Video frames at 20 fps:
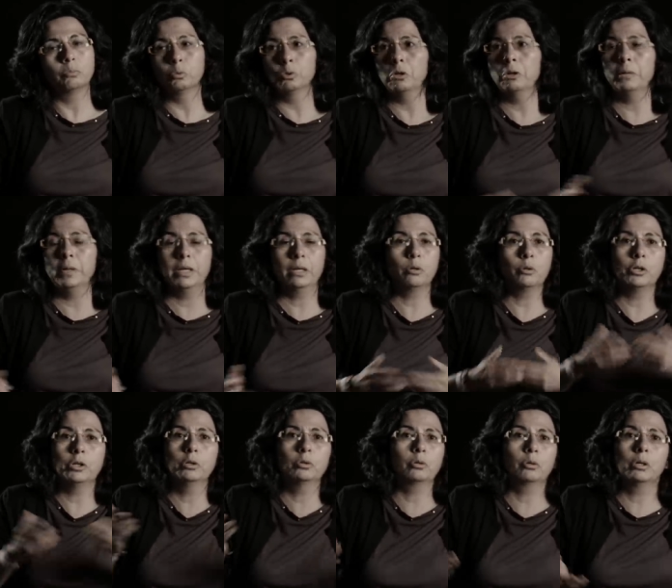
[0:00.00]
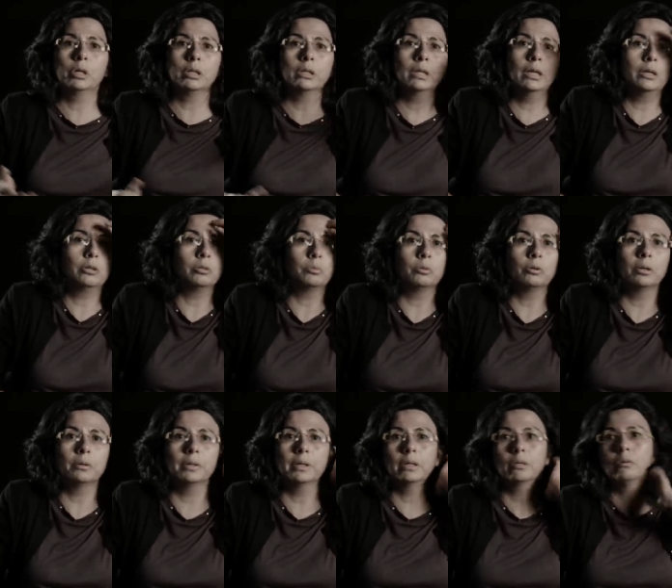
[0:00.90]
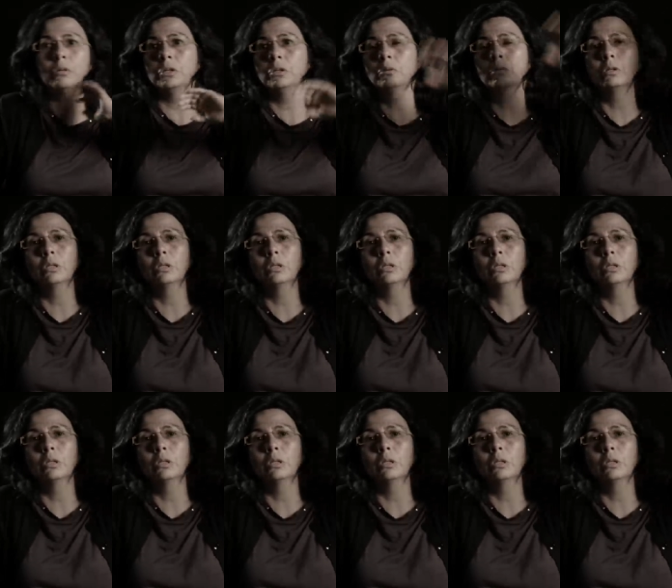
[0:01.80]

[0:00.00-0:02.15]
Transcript: Pudo haber escogido otros criterios, pudo haber escogido un